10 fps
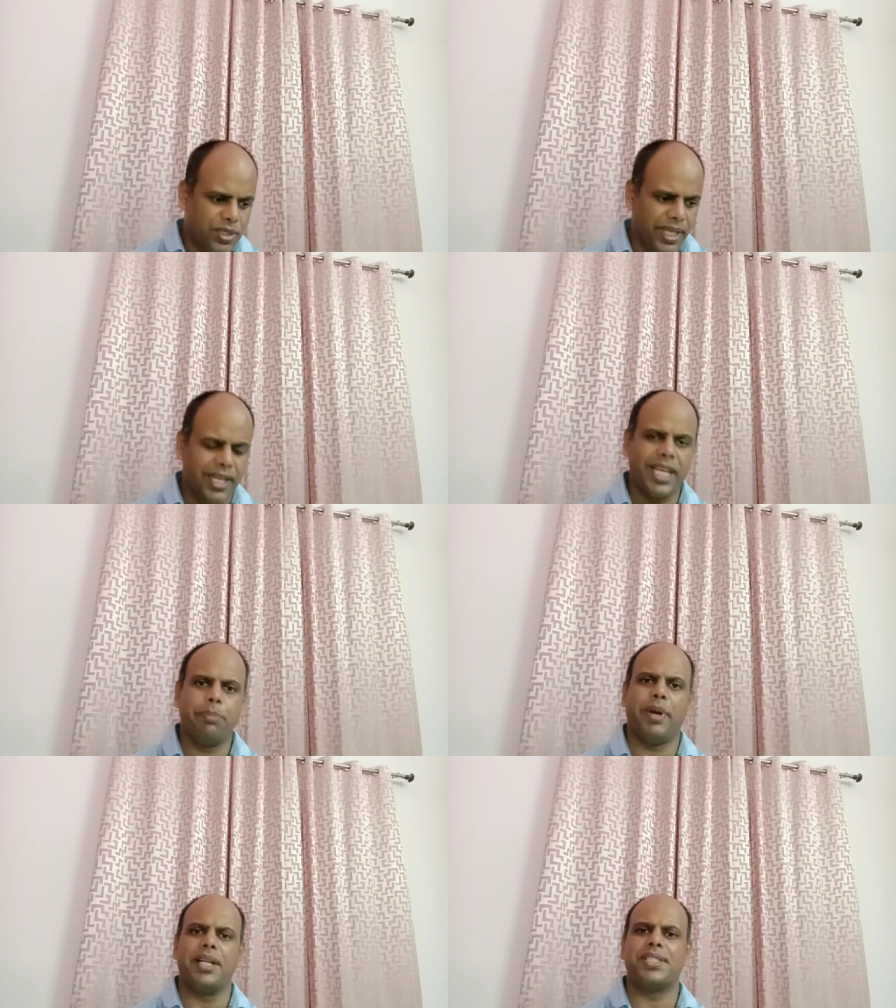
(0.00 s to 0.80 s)
दी गई
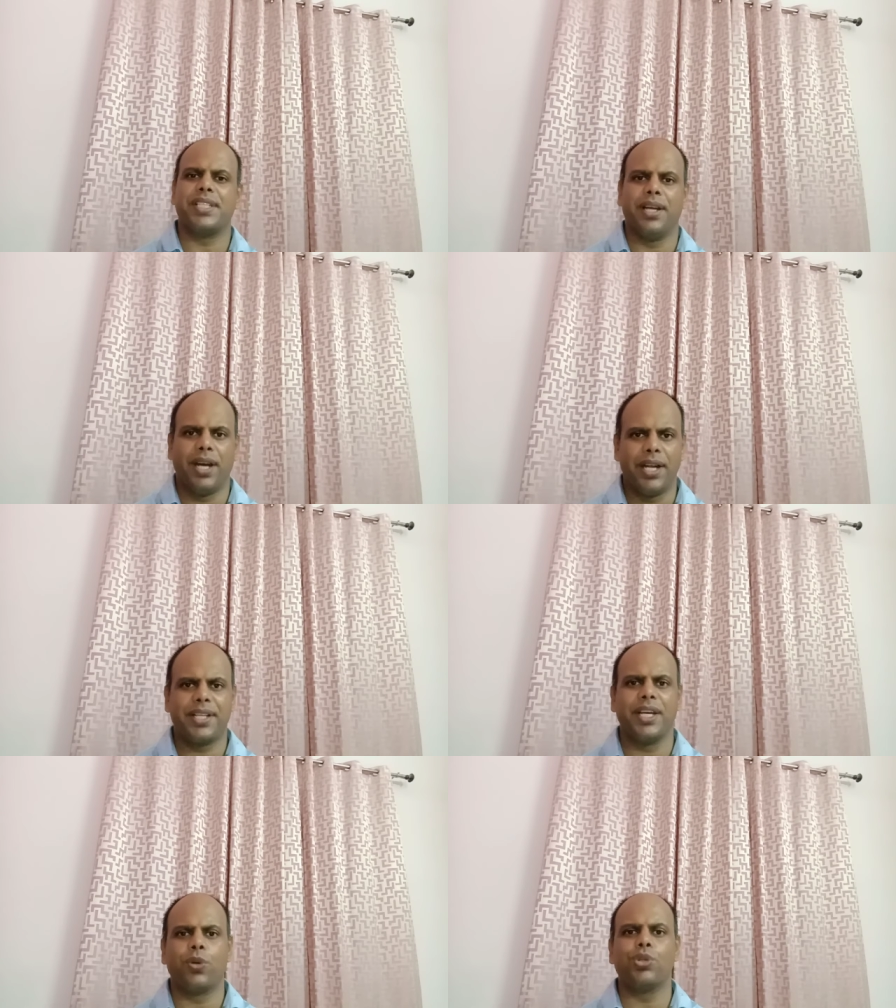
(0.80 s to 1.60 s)
बात से
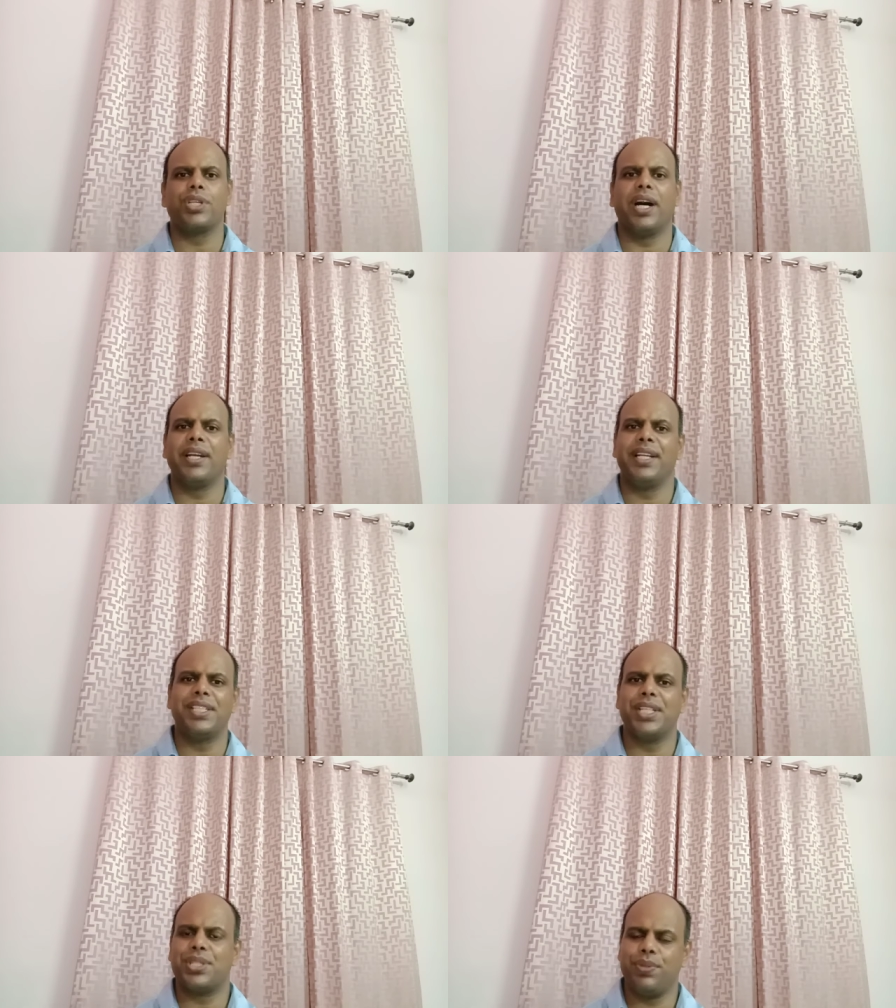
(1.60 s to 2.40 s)
हटके कुछ
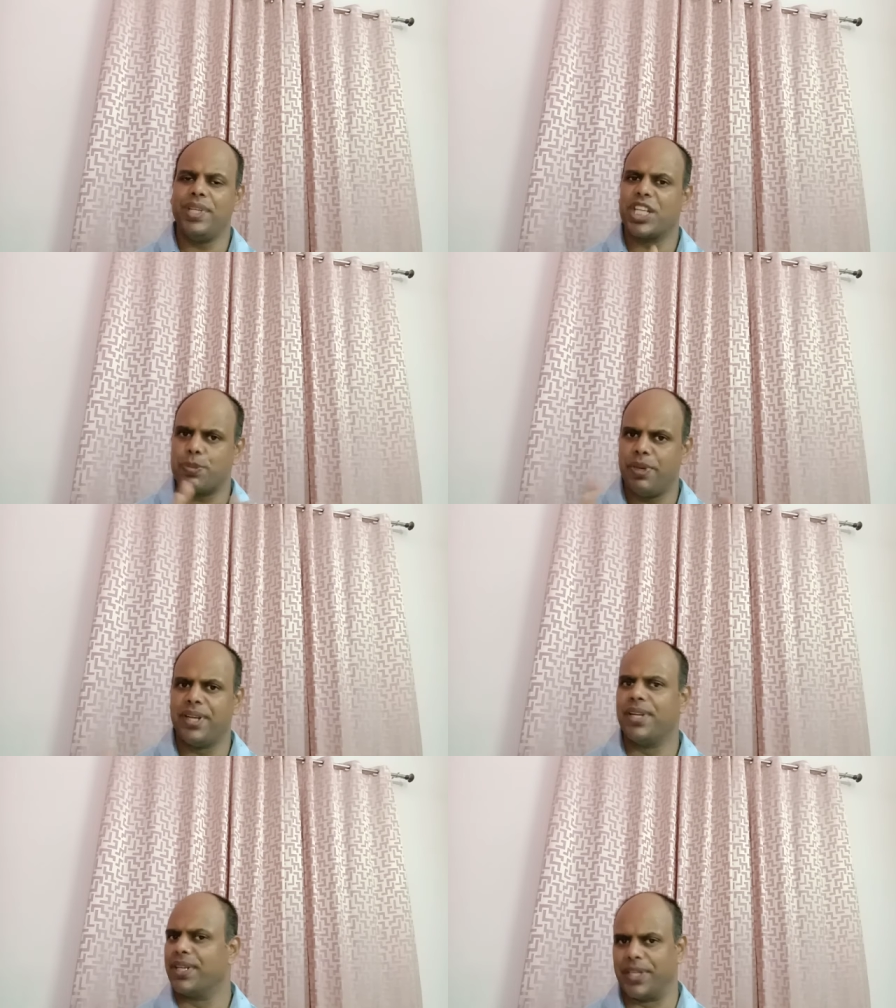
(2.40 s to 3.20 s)
अननेसेसरी
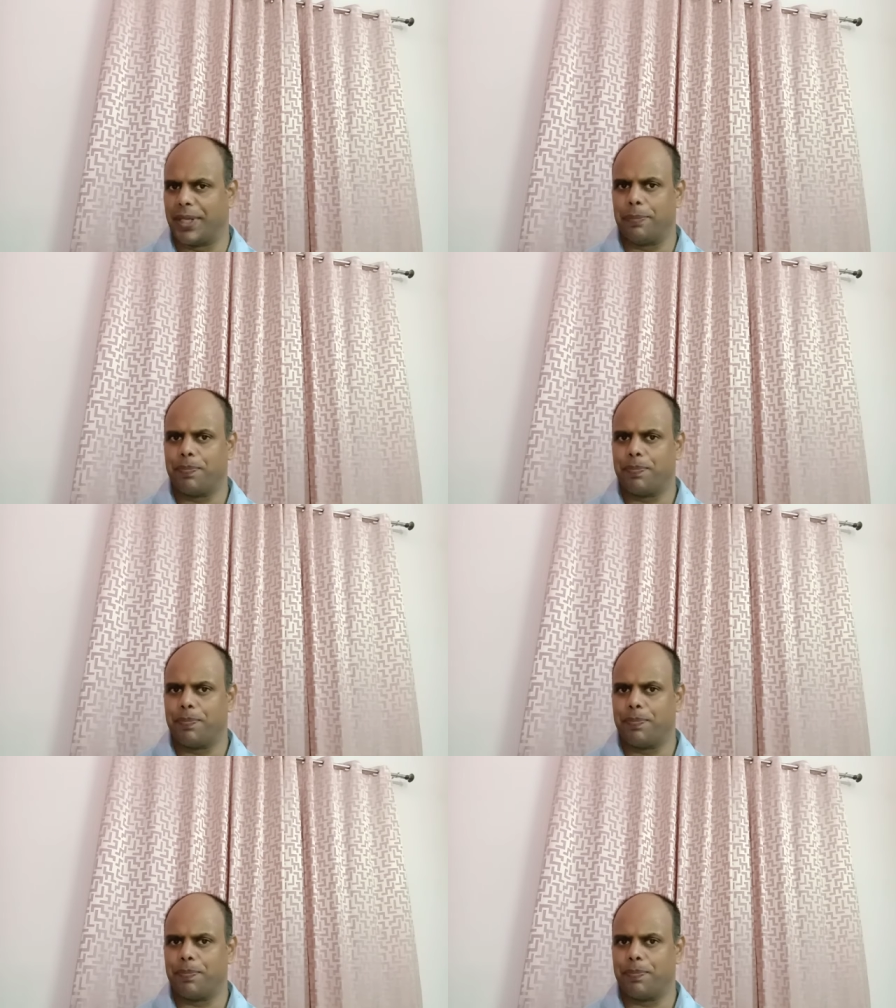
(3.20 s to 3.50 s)
एक्सप्लेन ना करें